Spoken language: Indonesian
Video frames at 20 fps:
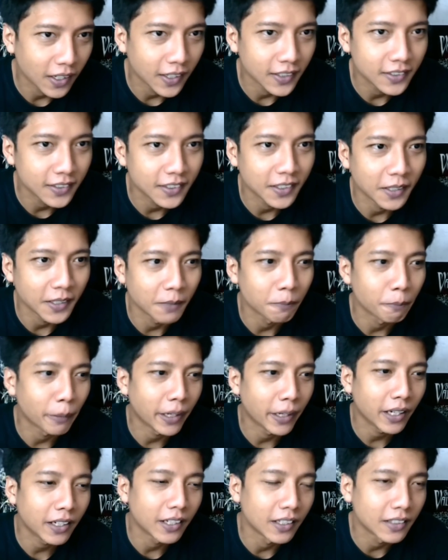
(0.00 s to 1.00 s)
Genshin
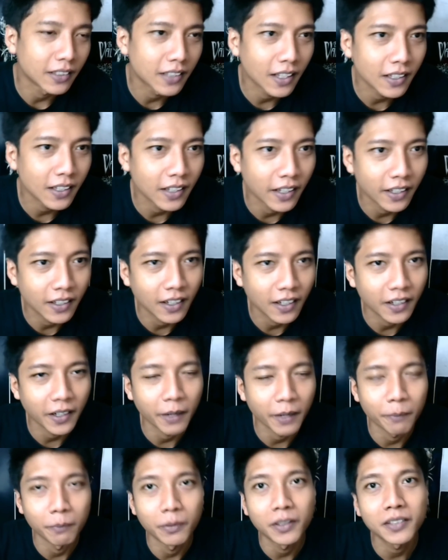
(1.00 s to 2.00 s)
Impact kita naikkan
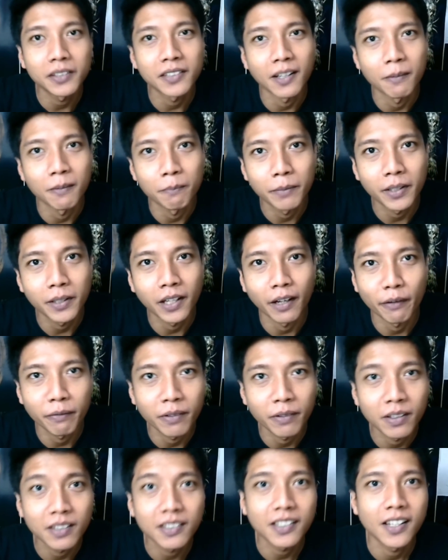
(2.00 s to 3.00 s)
Ember sampai
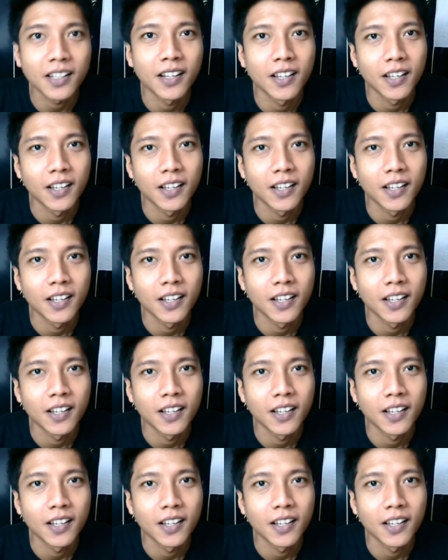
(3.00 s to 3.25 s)
level